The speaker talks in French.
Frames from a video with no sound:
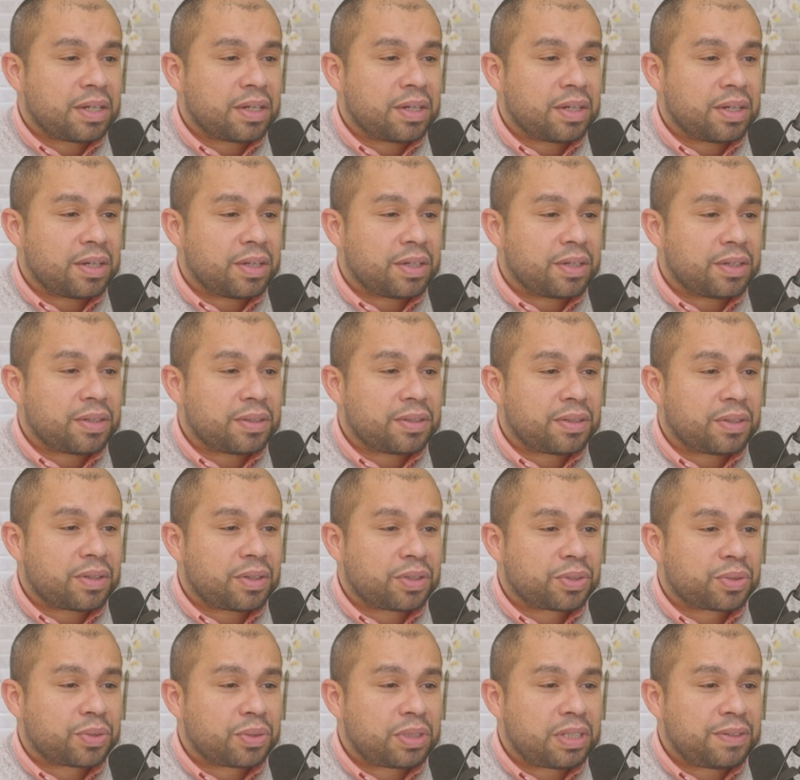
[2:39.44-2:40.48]
euh,
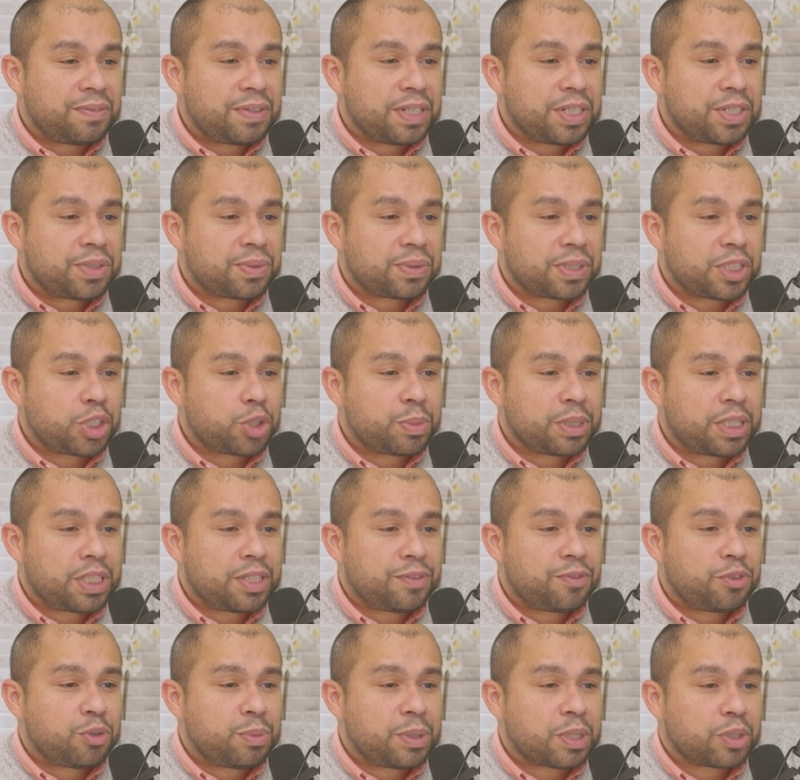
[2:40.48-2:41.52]
entre définition des
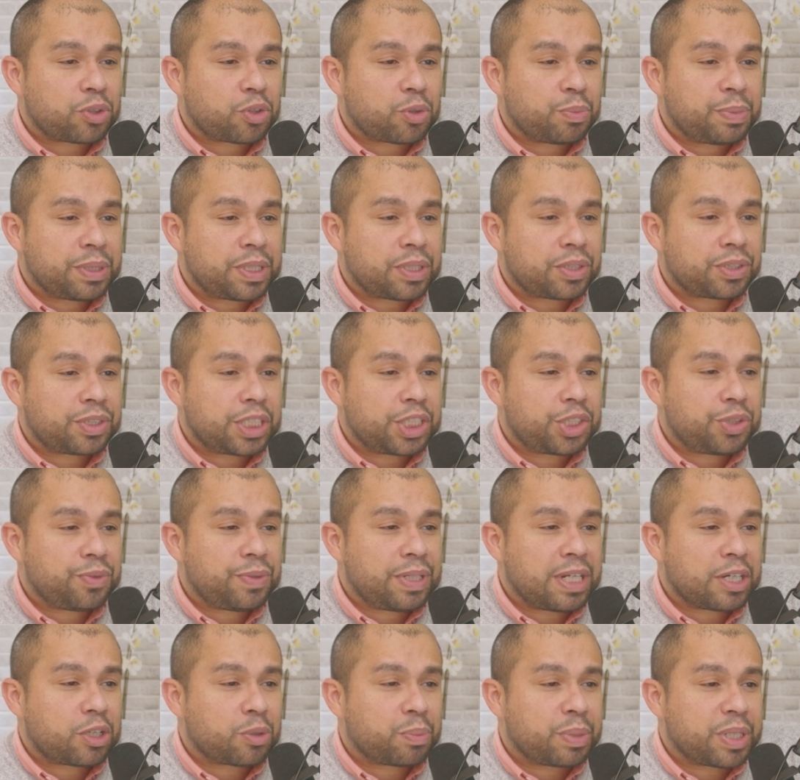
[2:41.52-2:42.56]
objectifs du bilan de compétences et suivi
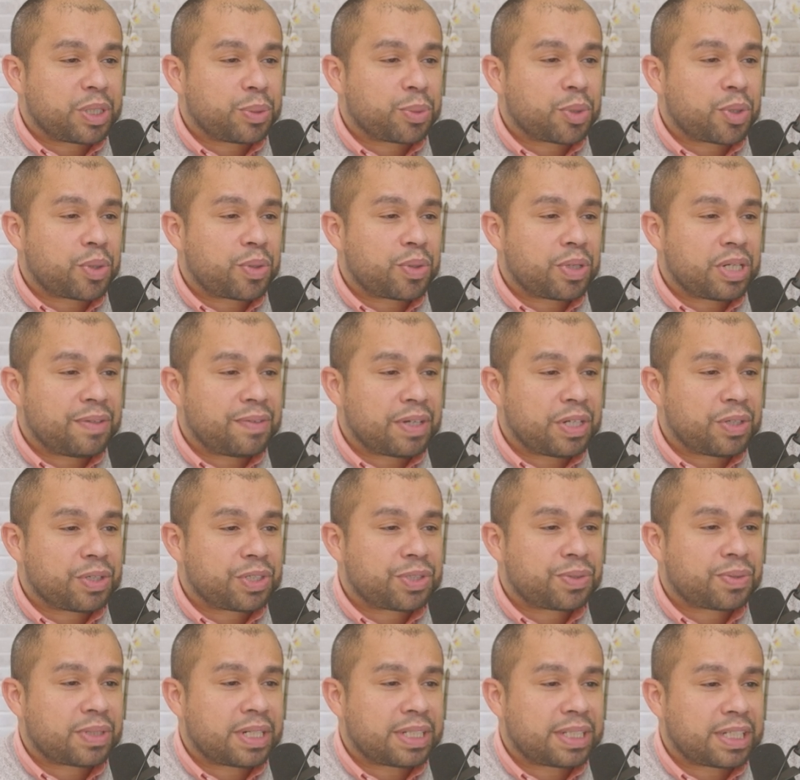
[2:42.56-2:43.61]
l'accompagnement,
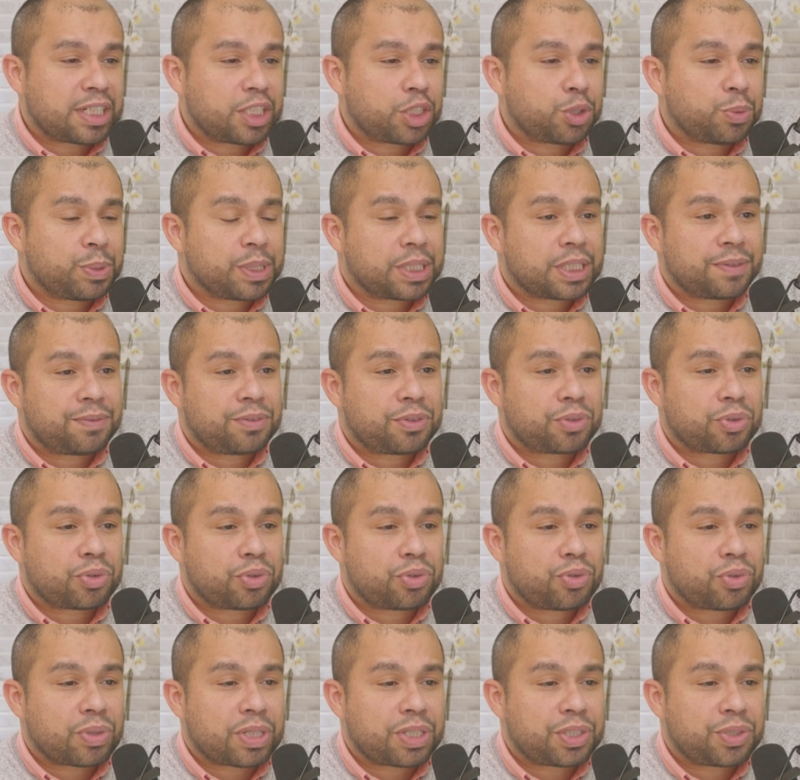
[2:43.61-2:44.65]
l'évaluation et l'atteinte des objectifs,
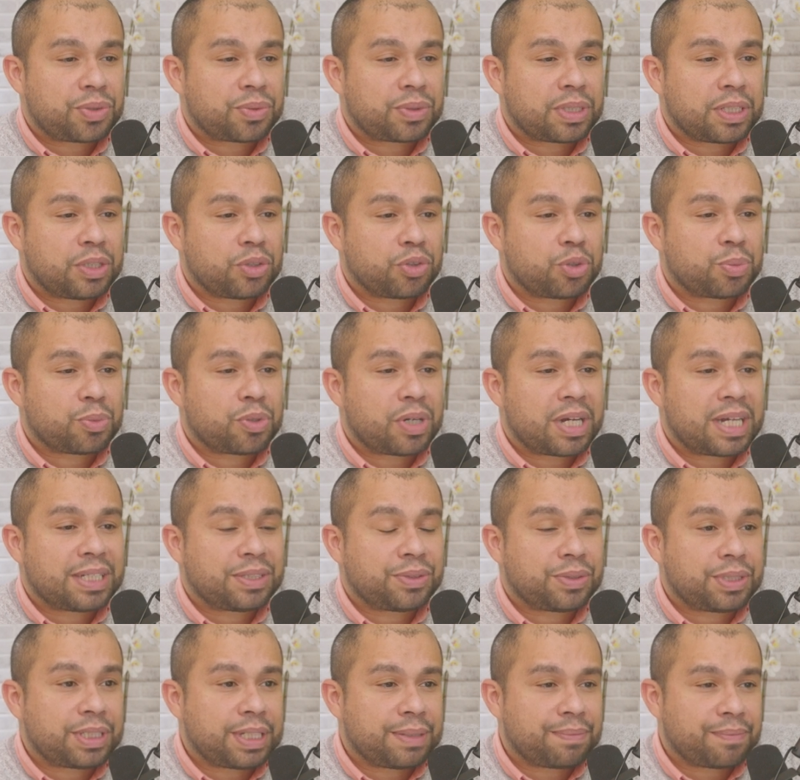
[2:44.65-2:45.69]
structuration des documents
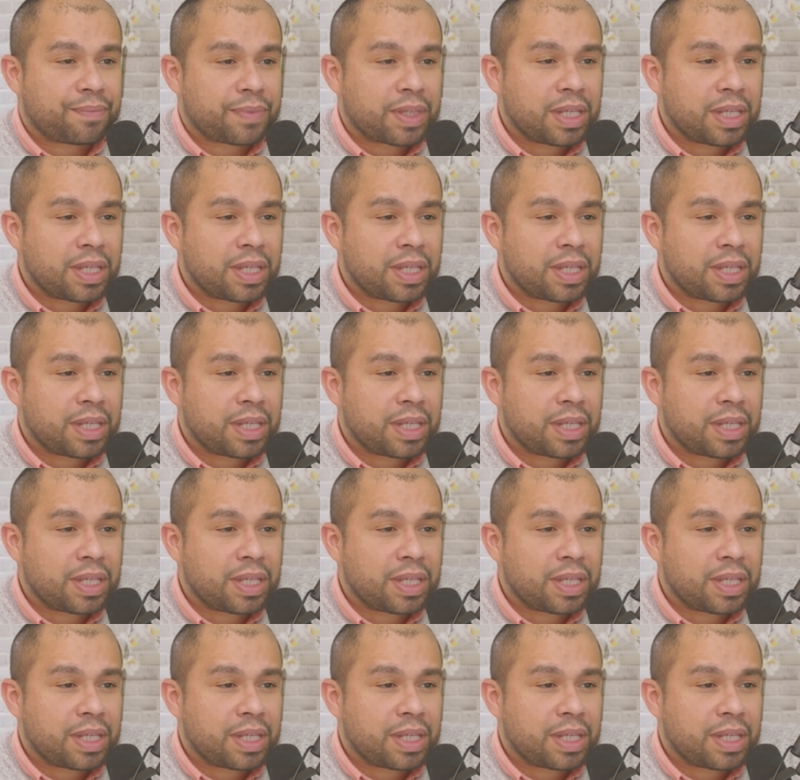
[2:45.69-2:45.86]
associés.